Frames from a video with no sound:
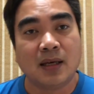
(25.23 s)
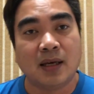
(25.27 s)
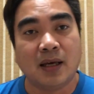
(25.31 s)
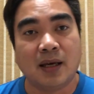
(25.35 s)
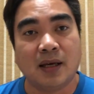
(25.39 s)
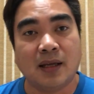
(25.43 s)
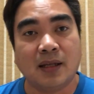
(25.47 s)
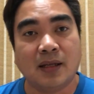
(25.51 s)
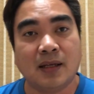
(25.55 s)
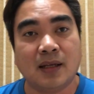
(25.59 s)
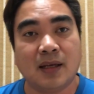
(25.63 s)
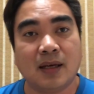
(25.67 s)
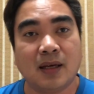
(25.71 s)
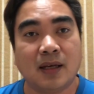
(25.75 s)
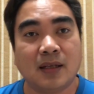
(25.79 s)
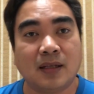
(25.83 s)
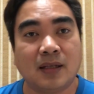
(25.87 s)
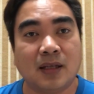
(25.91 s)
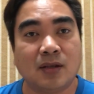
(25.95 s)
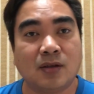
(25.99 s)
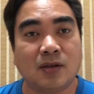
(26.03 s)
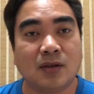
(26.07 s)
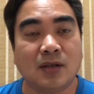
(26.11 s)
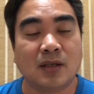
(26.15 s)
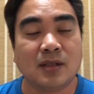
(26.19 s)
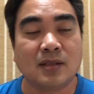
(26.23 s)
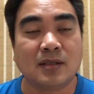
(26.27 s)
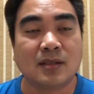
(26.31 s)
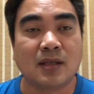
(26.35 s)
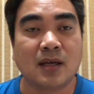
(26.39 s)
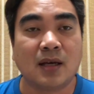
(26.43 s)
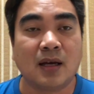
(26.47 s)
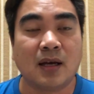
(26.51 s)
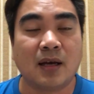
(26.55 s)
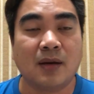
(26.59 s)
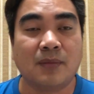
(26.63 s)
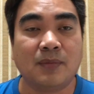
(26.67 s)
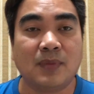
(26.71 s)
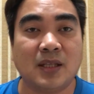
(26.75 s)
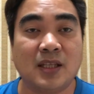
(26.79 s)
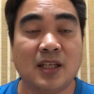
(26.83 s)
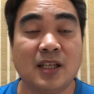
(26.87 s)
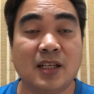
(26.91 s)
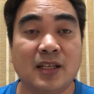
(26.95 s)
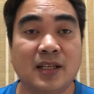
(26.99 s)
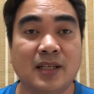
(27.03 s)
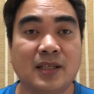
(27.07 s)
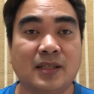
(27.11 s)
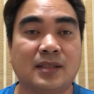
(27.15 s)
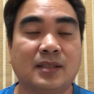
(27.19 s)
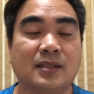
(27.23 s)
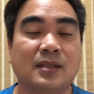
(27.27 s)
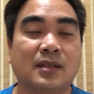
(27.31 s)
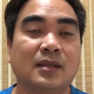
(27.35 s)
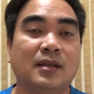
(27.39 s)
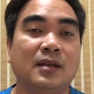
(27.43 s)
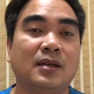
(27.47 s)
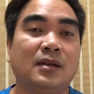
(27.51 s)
and uh, dito din sa Middle East.